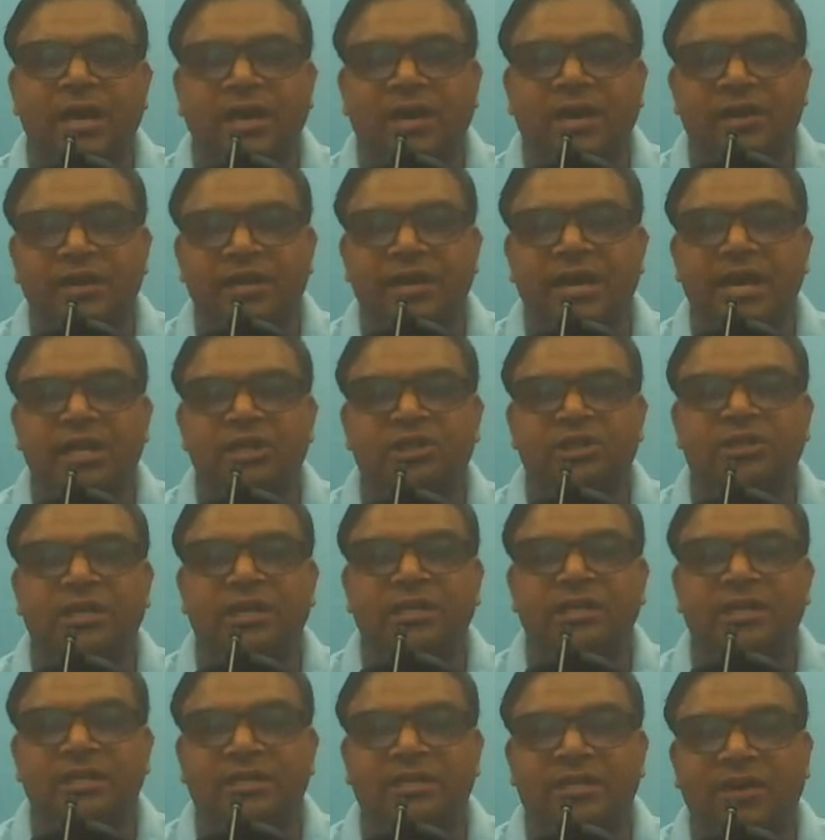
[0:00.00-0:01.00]
क्रिएशन
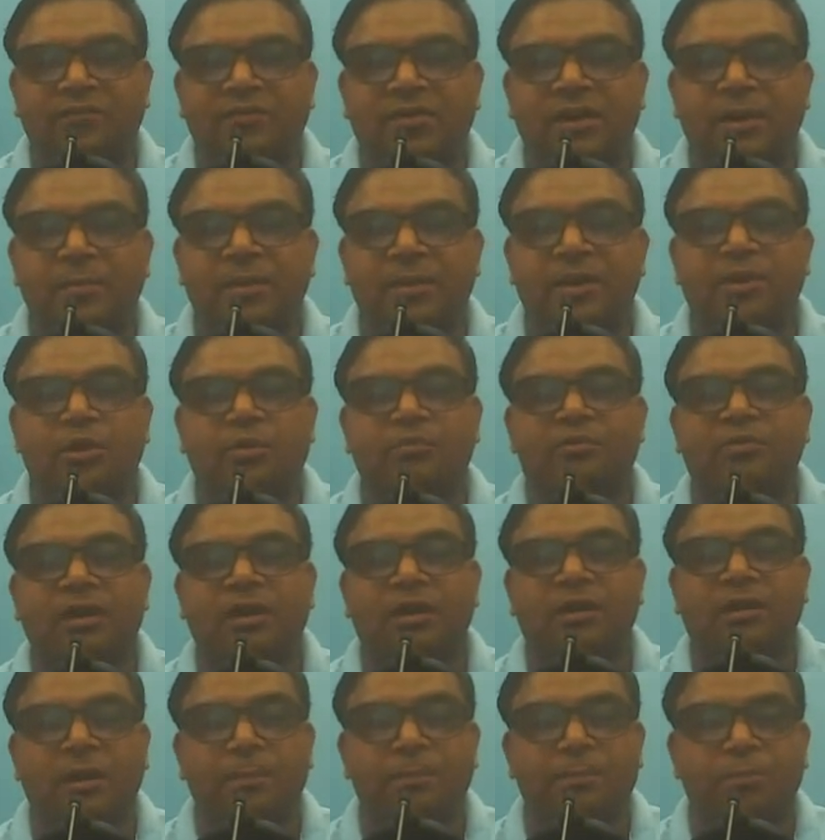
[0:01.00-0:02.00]
एंड द डेवलपमेंट ऑफ द
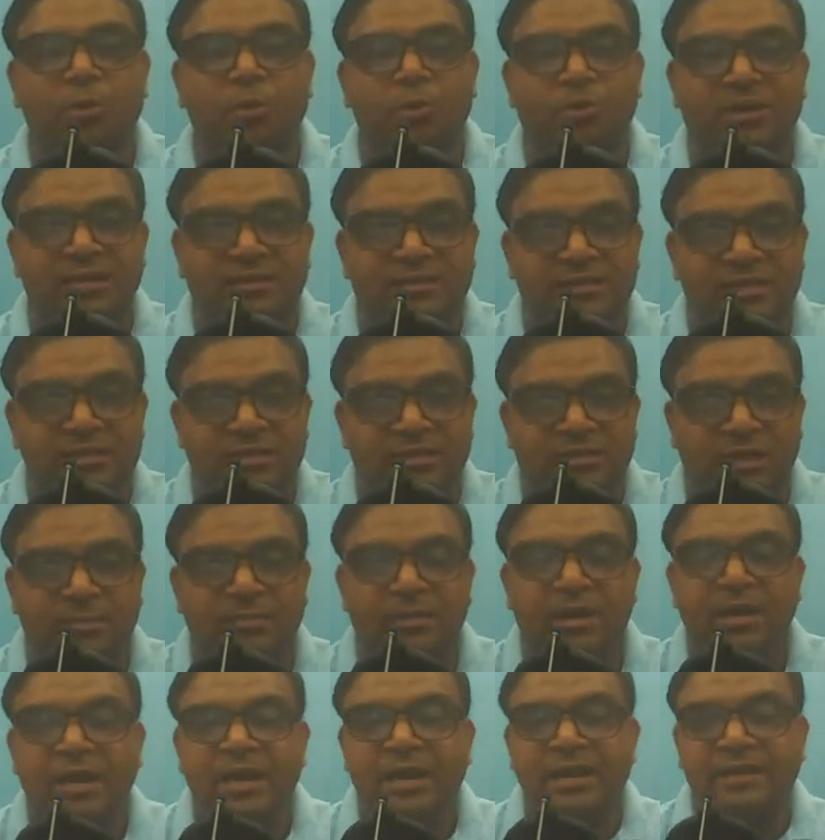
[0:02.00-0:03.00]
कंप्यूटर सिस्टम